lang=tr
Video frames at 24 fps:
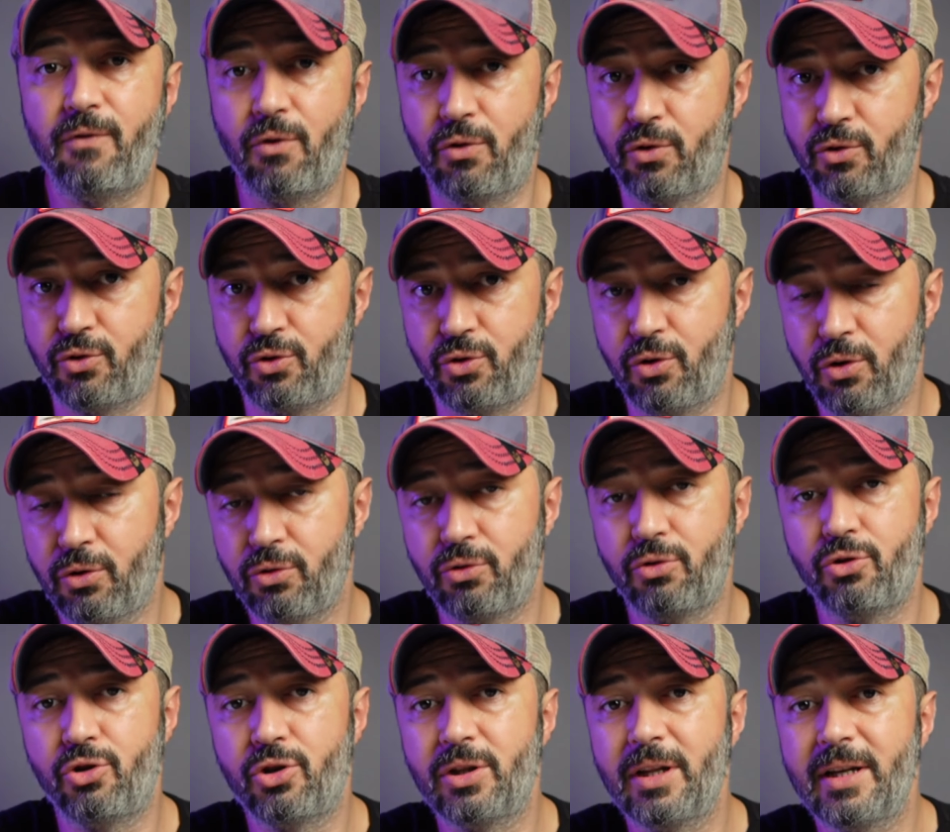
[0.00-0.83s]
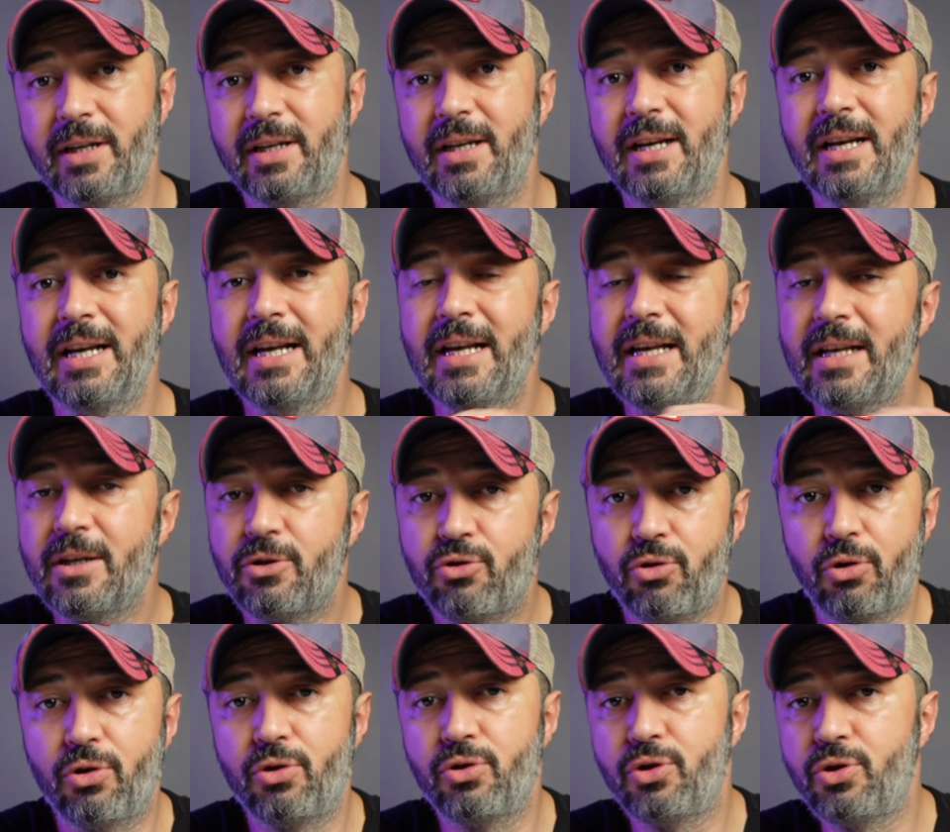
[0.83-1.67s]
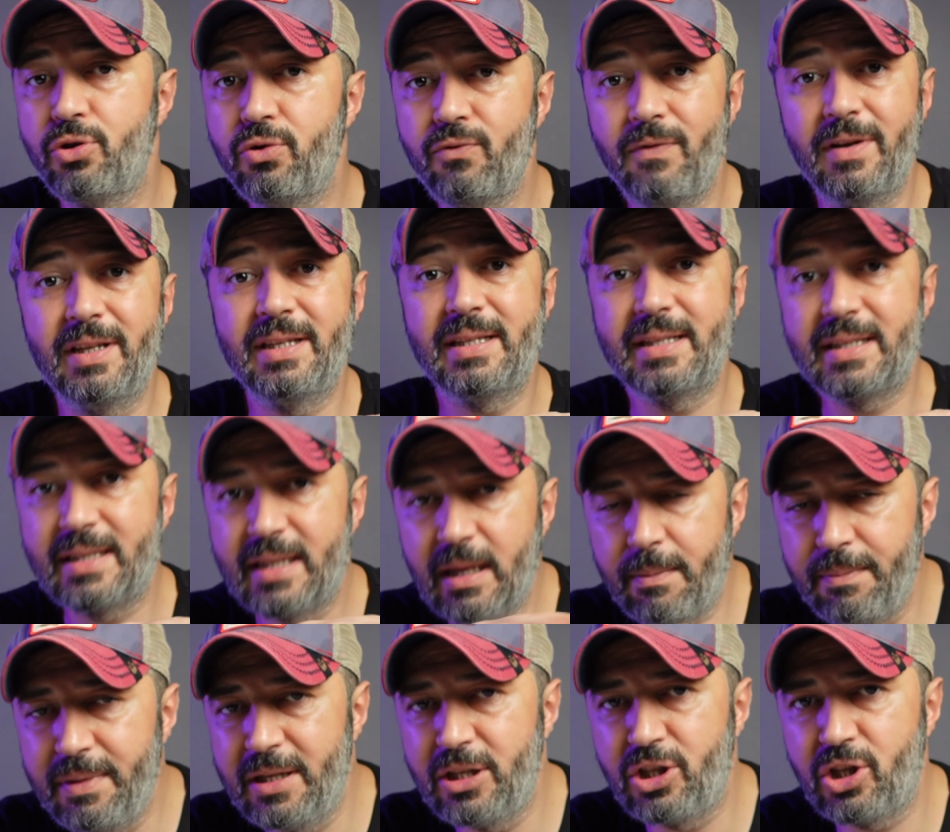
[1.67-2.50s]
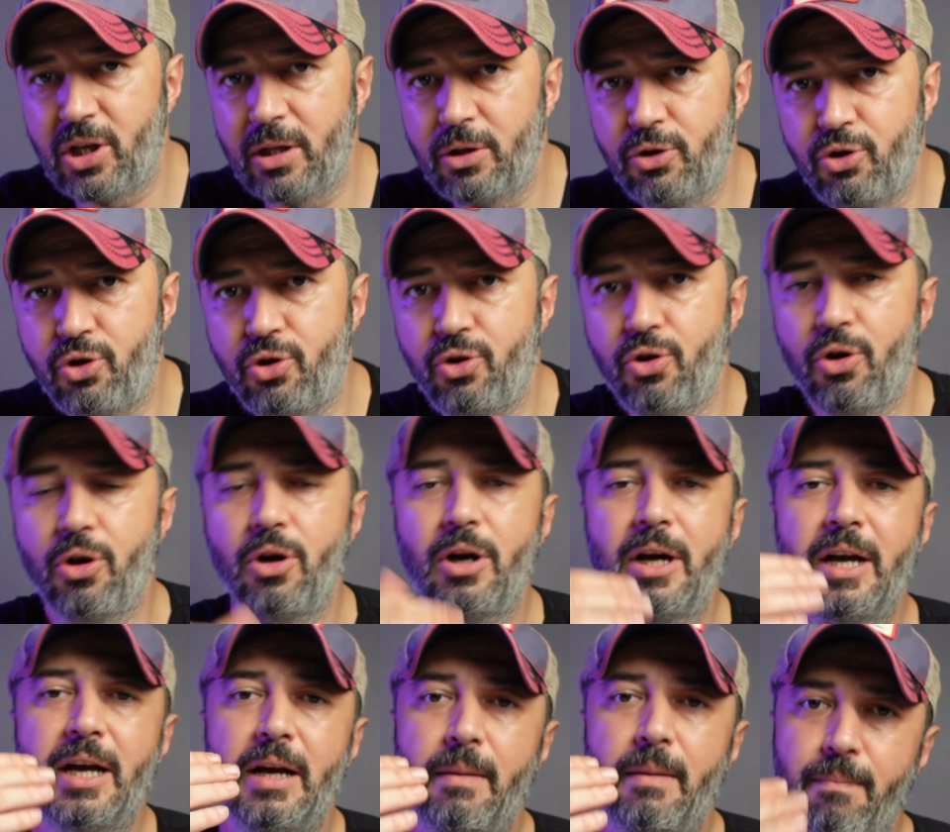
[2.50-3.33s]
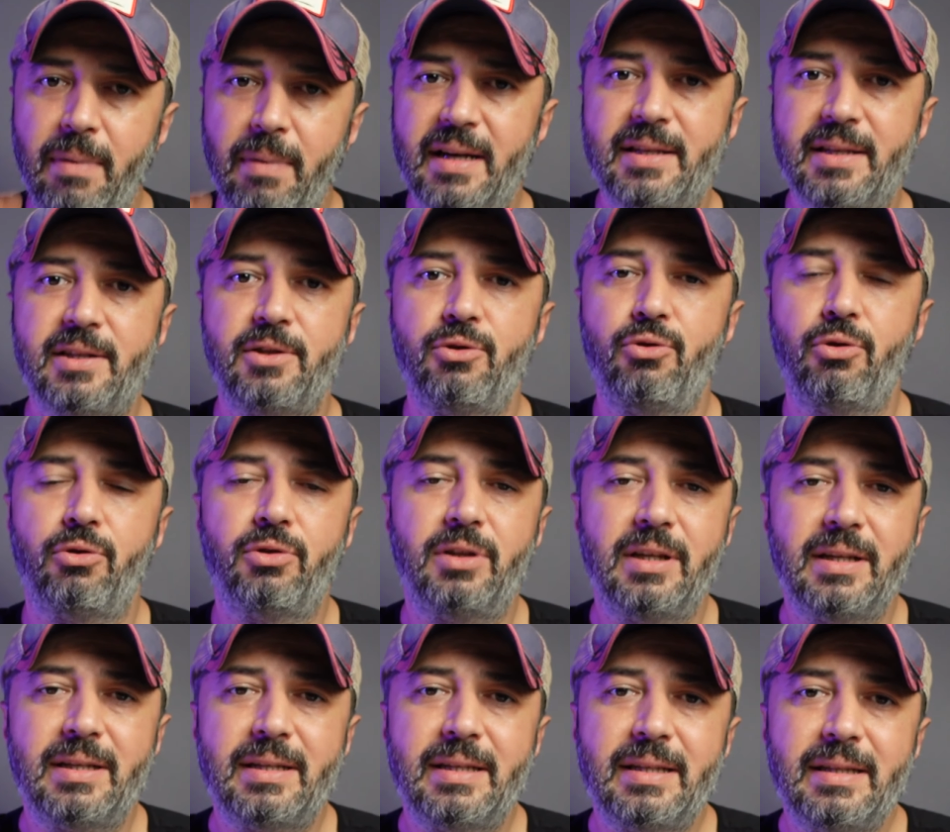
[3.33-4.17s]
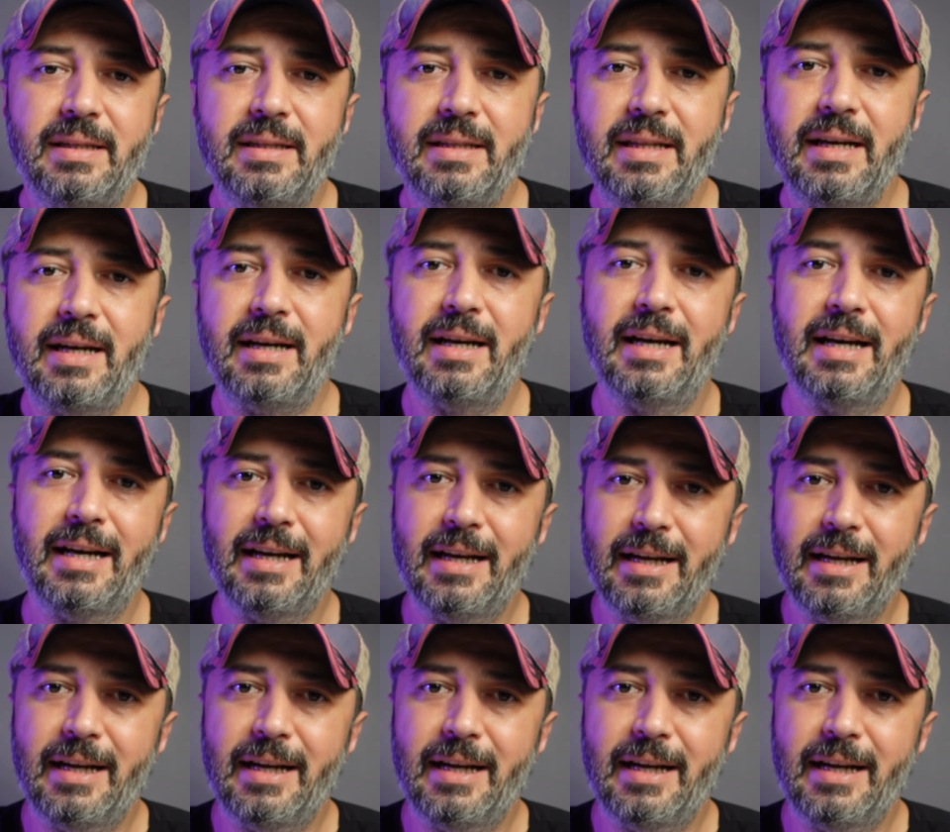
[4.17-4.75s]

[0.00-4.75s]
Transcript: fonksiyon tuşları sorunsuz ve stabil çalışıyor. Bas noktasında